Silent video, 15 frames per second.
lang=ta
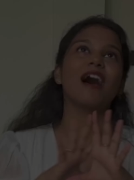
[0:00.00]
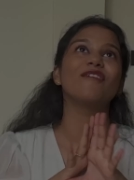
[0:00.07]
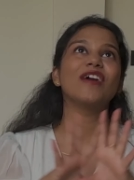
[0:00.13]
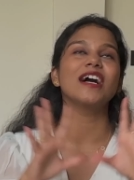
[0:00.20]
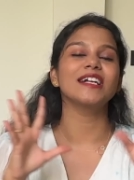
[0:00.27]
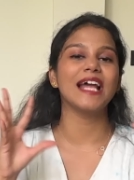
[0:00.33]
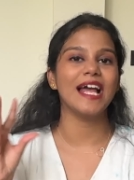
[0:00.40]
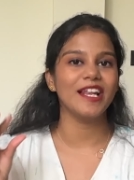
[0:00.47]
நான்
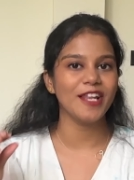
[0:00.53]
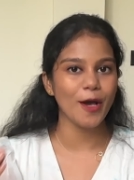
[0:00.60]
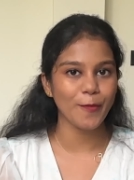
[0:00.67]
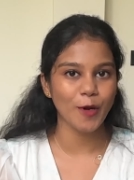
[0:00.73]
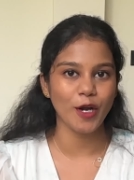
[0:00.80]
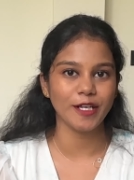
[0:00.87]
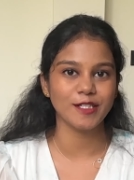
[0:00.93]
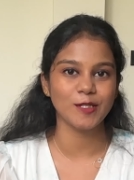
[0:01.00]
வாங்கின எல்லா
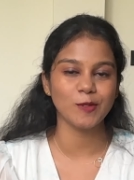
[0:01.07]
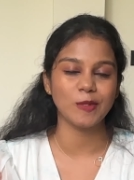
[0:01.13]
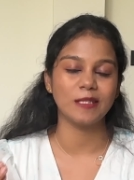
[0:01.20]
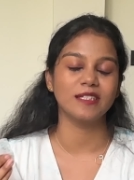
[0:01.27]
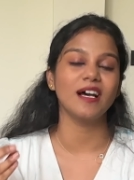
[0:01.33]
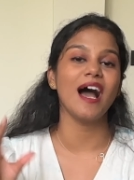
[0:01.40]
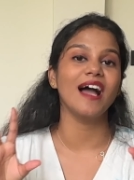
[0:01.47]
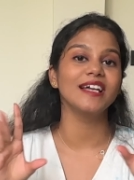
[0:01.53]
ப்ராடக்ட்ஸும்
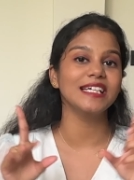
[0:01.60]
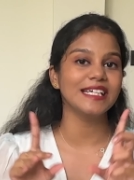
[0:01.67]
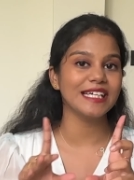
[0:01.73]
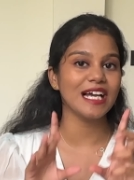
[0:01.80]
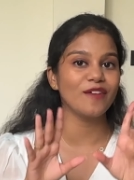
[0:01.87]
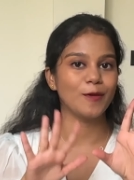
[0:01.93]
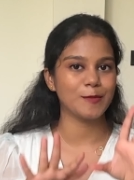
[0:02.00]
வந்து ஐக்கியா